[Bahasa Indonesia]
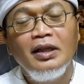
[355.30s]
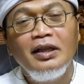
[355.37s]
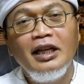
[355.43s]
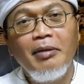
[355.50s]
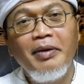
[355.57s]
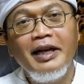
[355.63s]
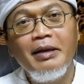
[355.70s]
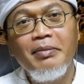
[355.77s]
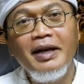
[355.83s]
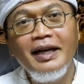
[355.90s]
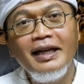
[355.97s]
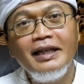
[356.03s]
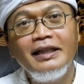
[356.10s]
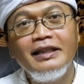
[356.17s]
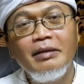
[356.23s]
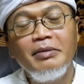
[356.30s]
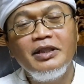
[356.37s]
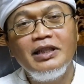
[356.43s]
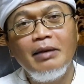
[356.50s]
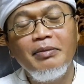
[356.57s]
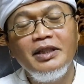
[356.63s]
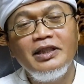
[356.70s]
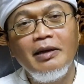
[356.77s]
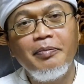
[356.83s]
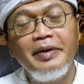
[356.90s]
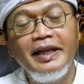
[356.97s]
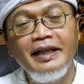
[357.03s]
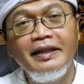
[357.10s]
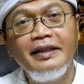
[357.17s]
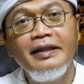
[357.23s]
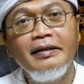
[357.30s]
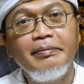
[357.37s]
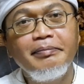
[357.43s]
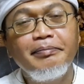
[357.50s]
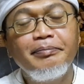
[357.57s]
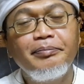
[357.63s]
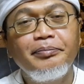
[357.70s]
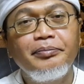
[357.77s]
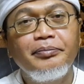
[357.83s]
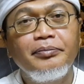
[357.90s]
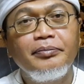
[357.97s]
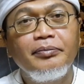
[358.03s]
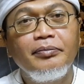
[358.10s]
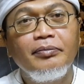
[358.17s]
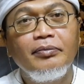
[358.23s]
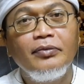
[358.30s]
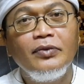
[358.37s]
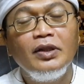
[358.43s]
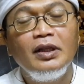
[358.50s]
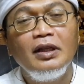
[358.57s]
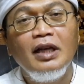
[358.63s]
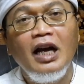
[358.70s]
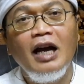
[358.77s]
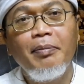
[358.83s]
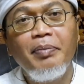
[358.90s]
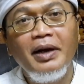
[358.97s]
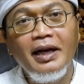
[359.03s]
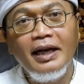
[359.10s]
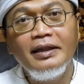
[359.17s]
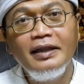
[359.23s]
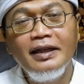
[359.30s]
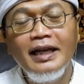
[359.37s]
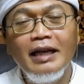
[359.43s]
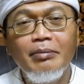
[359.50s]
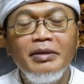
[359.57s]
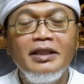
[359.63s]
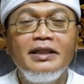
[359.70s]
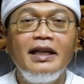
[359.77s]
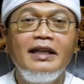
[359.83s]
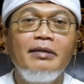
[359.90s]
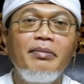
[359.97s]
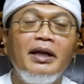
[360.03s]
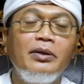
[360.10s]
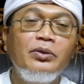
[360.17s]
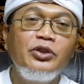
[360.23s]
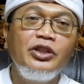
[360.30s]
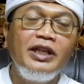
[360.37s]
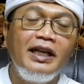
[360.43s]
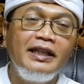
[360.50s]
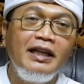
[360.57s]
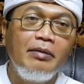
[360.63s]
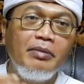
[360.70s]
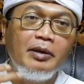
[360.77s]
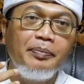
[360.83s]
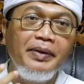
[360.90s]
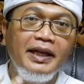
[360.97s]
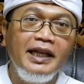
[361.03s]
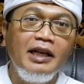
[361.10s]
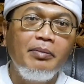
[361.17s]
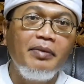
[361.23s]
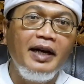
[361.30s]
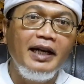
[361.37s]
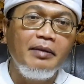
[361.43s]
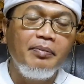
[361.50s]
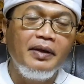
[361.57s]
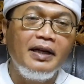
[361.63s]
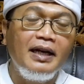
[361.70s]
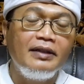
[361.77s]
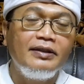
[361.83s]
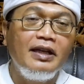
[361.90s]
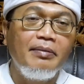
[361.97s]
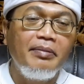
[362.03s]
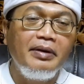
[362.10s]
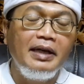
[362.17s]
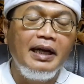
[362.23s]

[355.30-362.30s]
Nah bagaimana kita bisa mencapai ini? Apakah dengan menjadi manusia yang berpikir baik, berkata